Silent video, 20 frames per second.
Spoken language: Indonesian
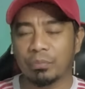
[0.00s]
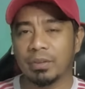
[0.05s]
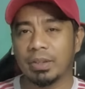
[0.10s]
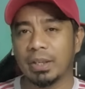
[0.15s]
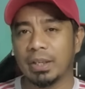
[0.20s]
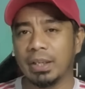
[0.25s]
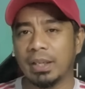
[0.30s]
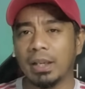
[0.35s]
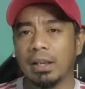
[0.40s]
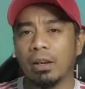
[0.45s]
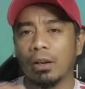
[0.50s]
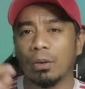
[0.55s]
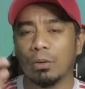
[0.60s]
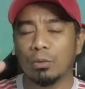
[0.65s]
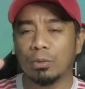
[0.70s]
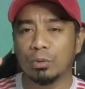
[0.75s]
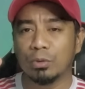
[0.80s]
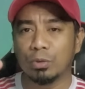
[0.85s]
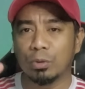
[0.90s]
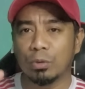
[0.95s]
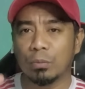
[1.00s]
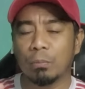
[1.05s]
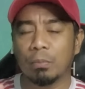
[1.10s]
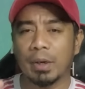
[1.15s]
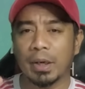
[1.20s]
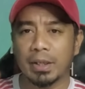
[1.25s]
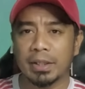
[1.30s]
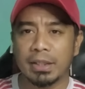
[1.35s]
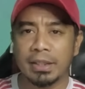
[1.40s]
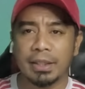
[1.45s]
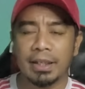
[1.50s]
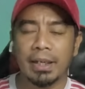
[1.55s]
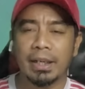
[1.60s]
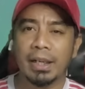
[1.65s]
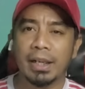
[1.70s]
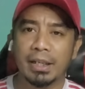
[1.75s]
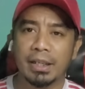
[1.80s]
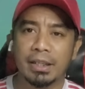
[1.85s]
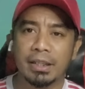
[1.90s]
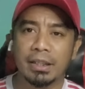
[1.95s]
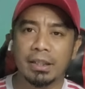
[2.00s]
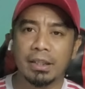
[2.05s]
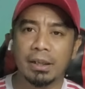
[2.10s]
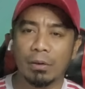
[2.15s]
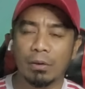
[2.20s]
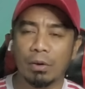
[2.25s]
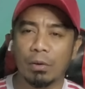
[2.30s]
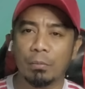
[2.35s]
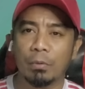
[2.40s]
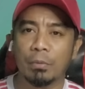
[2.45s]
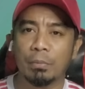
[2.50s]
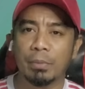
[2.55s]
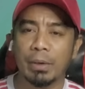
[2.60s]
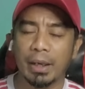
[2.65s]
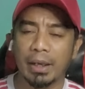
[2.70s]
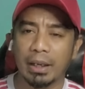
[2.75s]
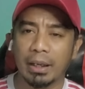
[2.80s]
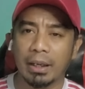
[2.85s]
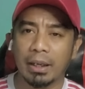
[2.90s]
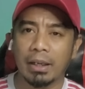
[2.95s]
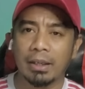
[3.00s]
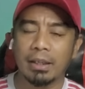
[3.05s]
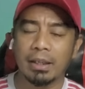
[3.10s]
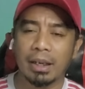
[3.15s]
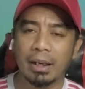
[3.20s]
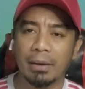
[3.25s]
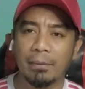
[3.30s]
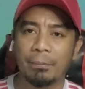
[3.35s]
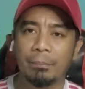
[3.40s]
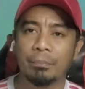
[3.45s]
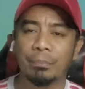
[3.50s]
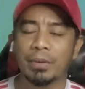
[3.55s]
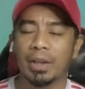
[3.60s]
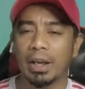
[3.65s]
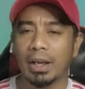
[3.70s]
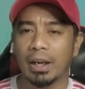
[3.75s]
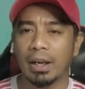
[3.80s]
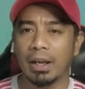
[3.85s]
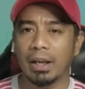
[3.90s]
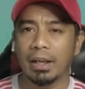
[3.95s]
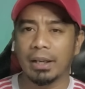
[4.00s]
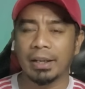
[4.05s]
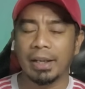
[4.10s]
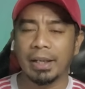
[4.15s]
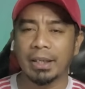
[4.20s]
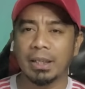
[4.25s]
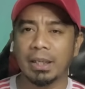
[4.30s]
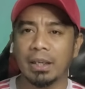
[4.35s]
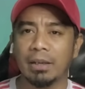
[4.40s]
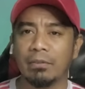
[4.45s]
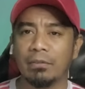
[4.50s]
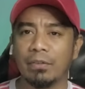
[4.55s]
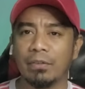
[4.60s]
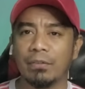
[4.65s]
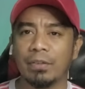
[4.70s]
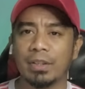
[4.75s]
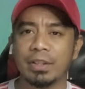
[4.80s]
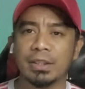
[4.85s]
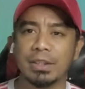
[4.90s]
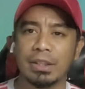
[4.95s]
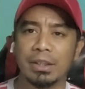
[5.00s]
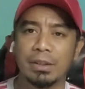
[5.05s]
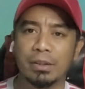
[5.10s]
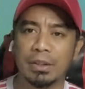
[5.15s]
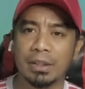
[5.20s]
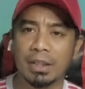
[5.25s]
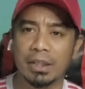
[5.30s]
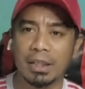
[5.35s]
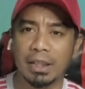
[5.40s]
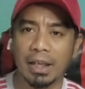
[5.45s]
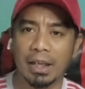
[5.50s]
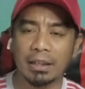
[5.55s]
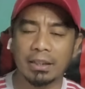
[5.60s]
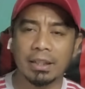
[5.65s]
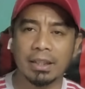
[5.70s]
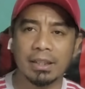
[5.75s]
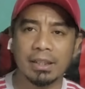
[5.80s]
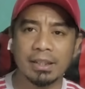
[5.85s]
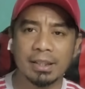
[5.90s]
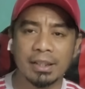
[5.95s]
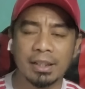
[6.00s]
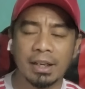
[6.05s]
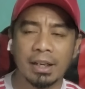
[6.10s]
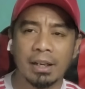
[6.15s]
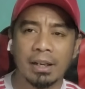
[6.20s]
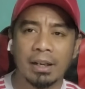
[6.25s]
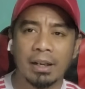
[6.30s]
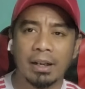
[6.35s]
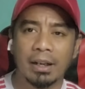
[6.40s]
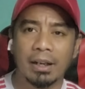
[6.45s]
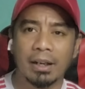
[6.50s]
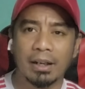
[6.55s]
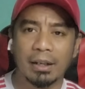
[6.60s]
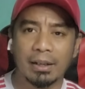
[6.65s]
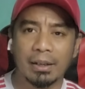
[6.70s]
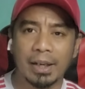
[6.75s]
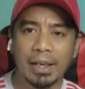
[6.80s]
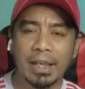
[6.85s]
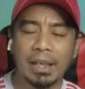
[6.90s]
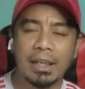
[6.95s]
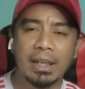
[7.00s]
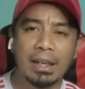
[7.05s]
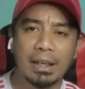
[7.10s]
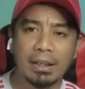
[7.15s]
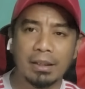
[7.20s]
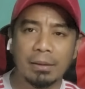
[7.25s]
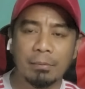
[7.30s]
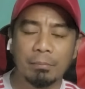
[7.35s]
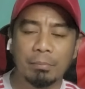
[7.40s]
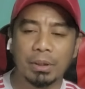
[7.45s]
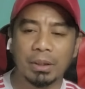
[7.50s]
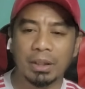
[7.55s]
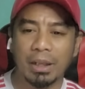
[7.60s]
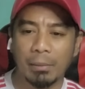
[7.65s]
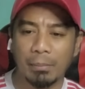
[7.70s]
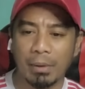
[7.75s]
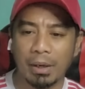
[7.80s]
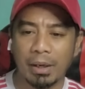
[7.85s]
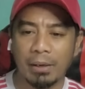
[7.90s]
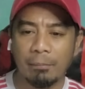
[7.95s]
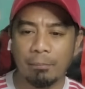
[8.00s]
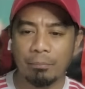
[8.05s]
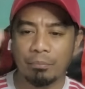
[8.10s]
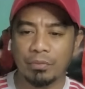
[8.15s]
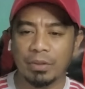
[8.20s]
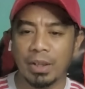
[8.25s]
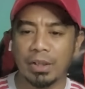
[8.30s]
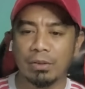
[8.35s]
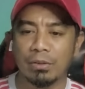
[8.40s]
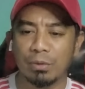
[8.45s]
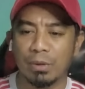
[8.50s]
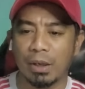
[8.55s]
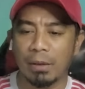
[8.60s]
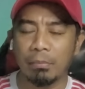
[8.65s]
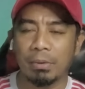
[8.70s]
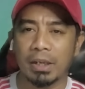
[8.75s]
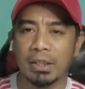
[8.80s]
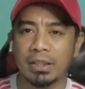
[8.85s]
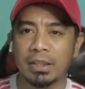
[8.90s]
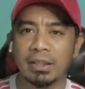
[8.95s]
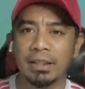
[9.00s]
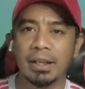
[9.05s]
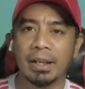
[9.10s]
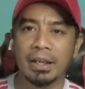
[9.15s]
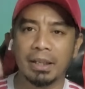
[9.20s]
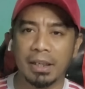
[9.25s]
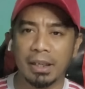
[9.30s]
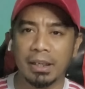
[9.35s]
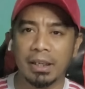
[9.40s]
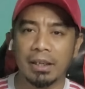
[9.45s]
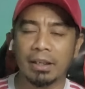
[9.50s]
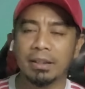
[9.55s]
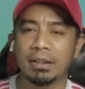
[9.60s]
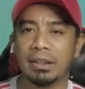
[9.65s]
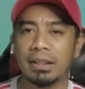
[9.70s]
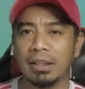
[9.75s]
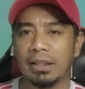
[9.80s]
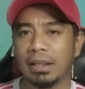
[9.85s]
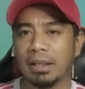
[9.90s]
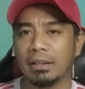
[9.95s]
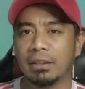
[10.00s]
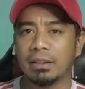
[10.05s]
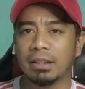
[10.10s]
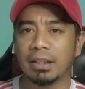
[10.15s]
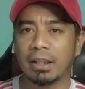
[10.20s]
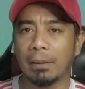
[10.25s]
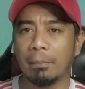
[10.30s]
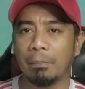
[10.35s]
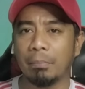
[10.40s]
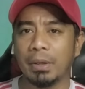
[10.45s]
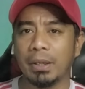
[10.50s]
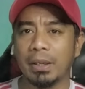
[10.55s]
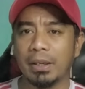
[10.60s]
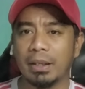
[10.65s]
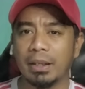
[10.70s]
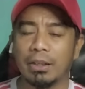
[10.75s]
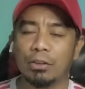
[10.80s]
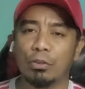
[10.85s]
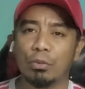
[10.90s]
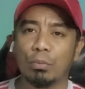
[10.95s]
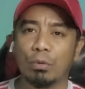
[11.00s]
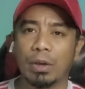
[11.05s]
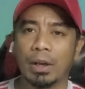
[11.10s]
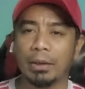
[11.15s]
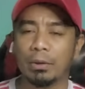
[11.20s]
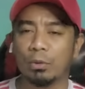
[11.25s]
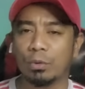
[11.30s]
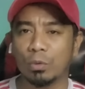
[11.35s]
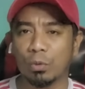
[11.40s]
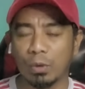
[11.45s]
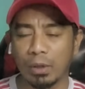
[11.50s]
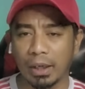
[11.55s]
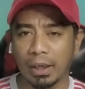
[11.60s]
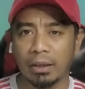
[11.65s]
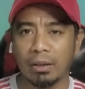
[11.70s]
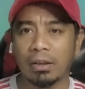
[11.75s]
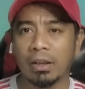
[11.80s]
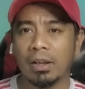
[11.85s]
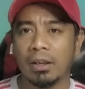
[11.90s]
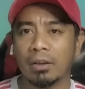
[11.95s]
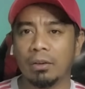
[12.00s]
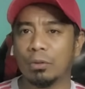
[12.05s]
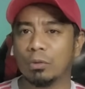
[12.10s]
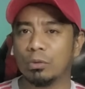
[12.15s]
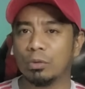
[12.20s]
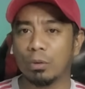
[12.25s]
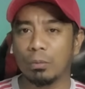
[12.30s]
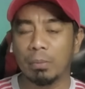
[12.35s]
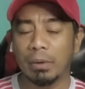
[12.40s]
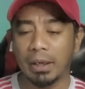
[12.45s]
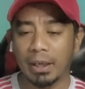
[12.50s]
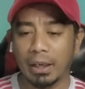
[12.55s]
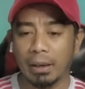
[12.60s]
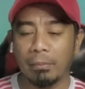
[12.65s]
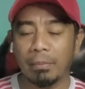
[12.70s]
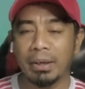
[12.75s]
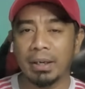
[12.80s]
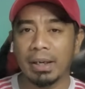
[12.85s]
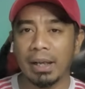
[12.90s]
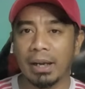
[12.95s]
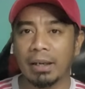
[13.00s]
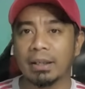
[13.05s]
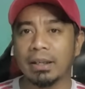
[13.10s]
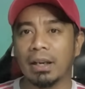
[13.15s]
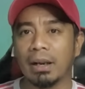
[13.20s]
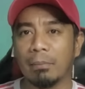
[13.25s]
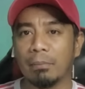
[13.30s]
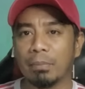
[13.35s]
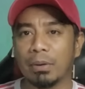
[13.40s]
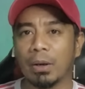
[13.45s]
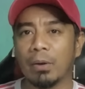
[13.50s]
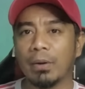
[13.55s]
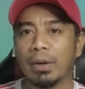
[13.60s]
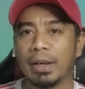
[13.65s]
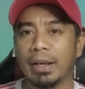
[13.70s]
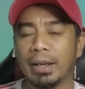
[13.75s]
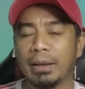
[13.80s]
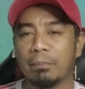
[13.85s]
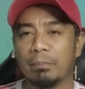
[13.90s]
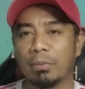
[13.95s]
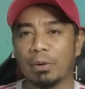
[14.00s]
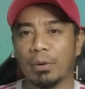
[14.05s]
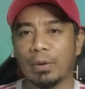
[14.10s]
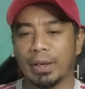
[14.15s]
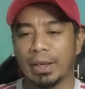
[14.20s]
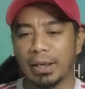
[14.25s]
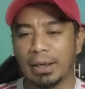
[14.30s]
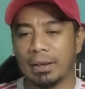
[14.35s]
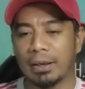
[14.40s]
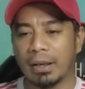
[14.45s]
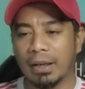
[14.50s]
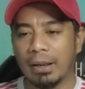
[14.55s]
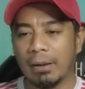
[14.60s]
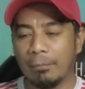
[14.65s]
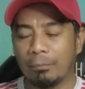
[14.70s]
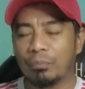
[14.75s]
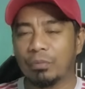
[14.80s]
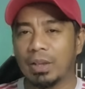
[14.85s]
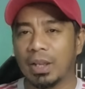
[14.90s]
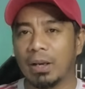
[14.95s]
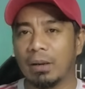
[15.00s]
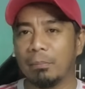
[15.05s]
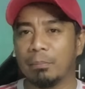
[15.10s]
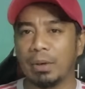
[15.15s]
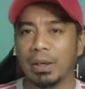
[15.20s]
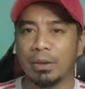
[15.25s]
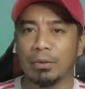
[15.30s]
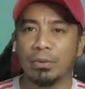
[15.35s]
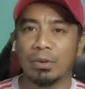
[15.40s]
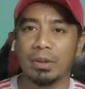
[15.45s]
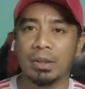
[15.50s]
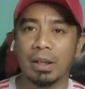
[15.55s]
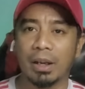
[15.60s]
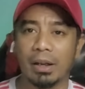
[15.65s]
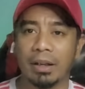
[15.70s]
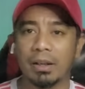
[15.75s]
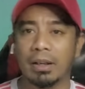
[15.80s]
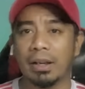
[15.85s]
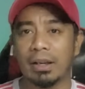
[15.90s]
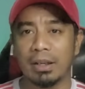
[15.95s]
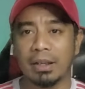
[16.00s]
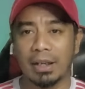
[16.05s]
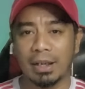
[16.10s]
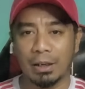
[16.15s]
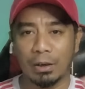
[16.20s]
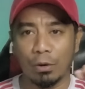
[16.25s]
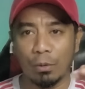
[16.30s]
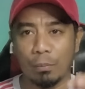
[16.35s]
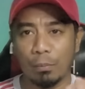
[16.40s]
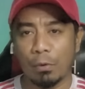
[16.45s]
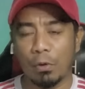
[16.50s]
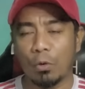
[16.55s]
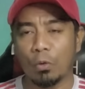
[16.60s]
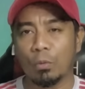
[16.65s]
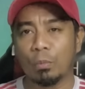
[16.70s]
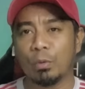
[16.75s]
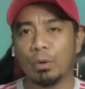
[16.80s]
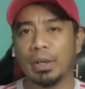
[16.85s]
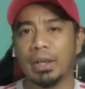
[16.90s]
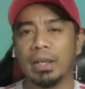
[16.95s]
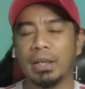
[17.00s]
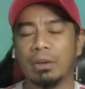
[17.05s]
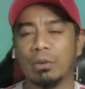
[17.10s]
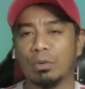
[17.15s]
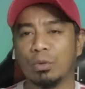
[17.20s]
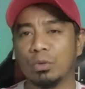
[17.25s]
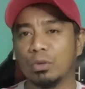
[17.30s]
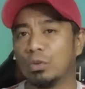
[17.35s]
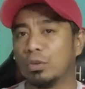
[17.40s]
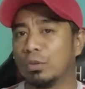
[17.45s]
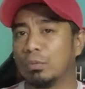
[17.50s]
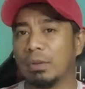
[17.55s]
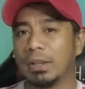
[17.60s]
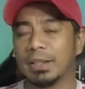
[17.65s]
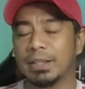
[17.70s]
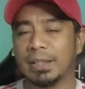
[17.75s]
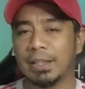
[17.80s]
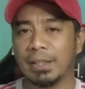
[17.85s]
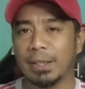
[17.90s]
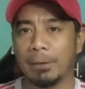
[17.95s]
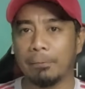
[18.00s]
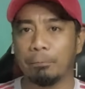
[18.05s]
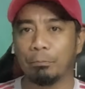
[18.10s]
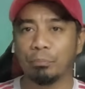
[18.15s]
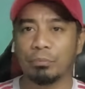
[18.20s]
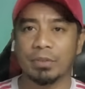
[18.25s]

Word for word: Jadi untuk Brazil dan Argentina walaupun mereka dalam uh, ranking FIFA seniornya di atas uh, ranking pertama dan juga Brazil ranking yang ketiga, tetapi itu bukan ukuran untuk mereka menang dalam perlawanan-perlawanan dalam Piala Dunia uh, di kelompok umur ini U17 ini.